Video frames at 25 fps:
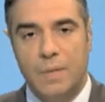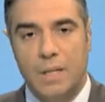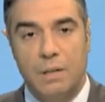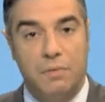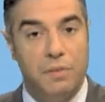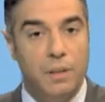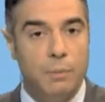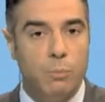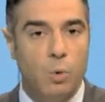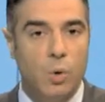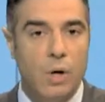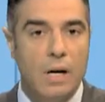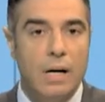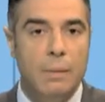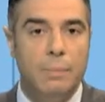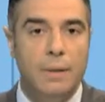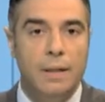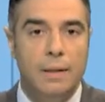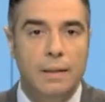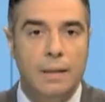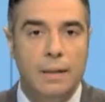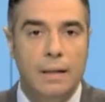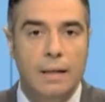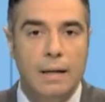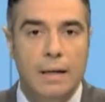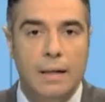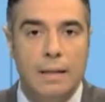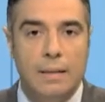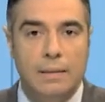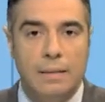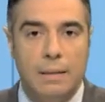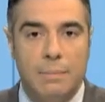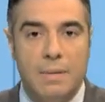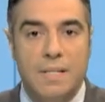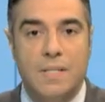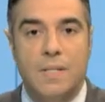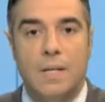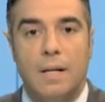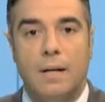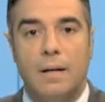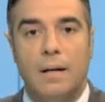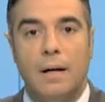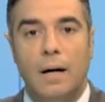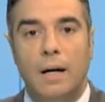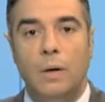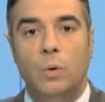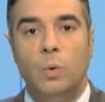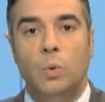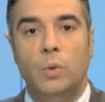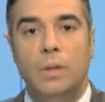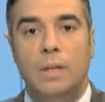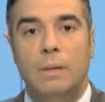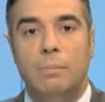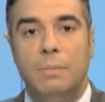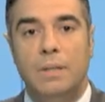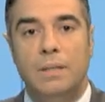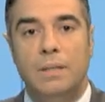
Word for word: في المقابل تمسك عون